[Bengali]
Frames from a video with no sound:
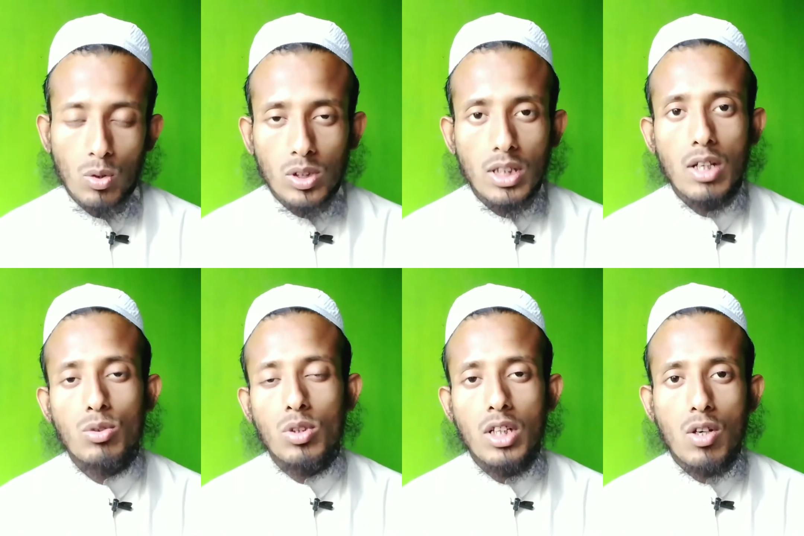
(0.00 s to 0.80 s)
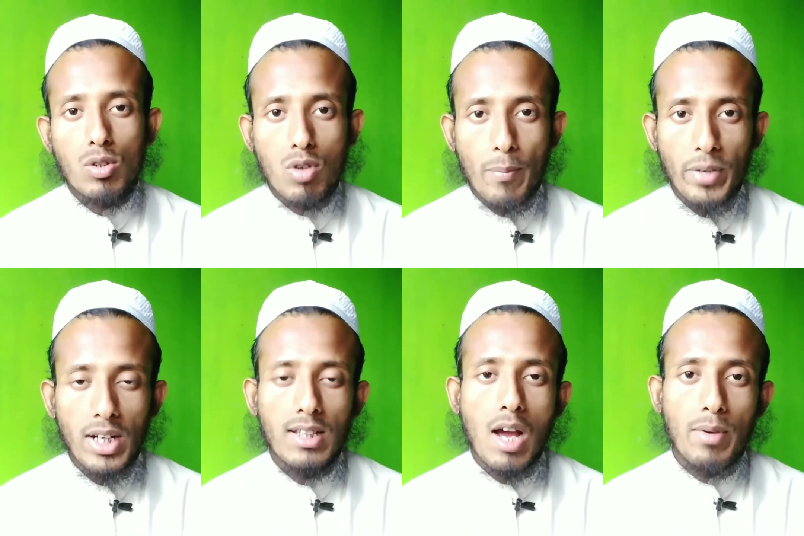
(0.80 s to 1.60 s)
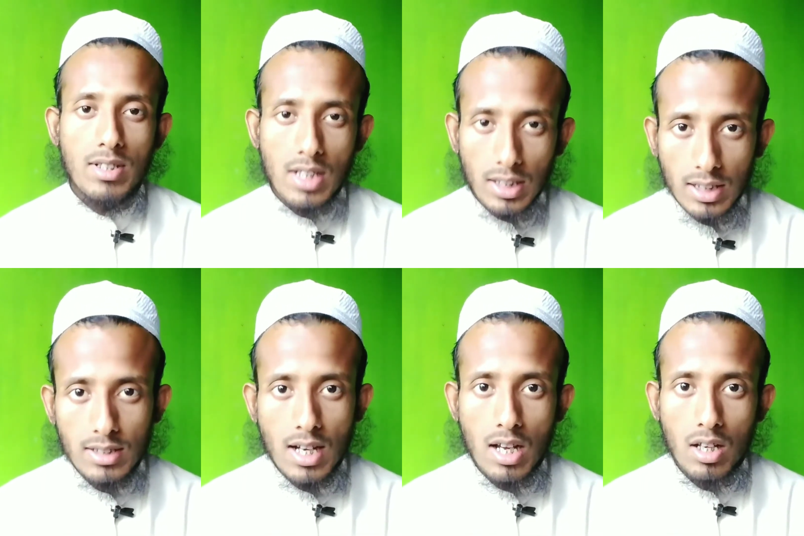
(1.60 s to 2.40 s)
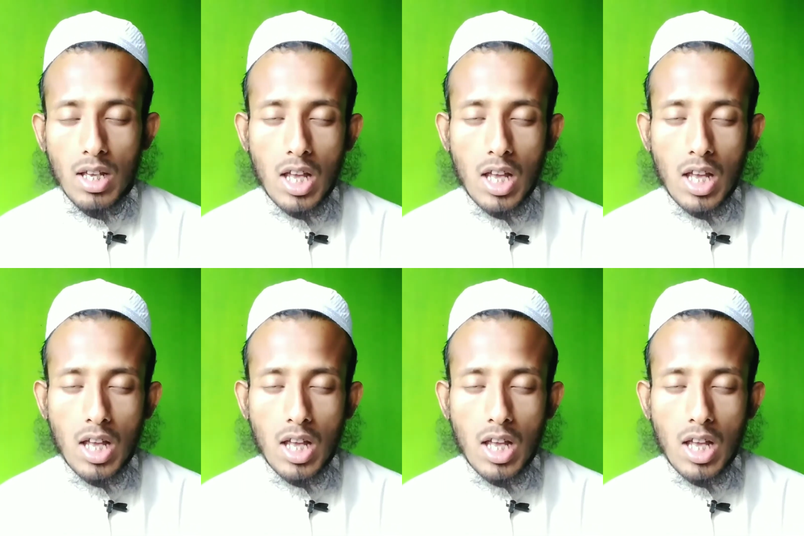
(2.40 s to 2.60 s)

ভর্তিকে যদি কেউ স্বপ্নের তাবির জানতে চায়